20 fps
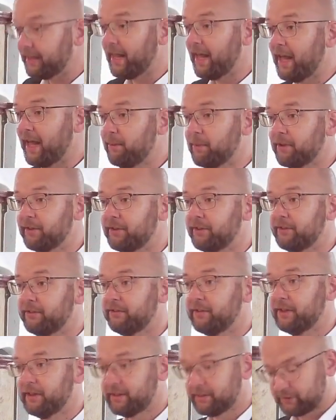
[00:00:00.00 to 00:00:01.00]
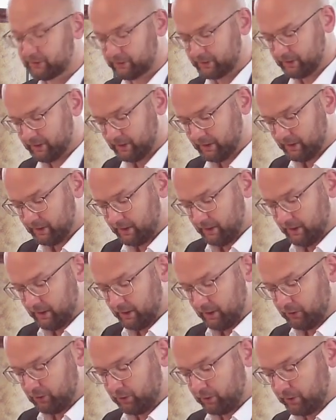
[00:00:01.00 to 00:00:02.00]
nehmen die Sicht,
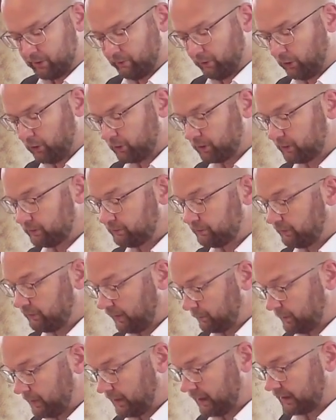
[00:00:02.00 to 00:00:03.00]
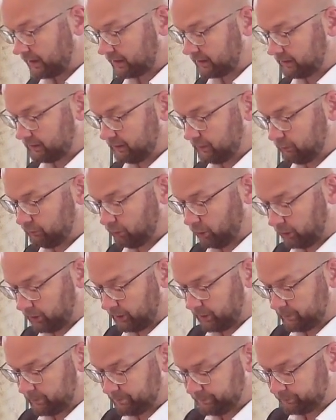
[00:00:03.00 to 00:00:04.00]
dunkle Wolken verbergen die
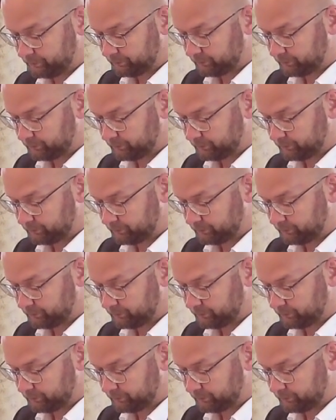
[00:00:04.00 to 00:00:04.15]
Sonne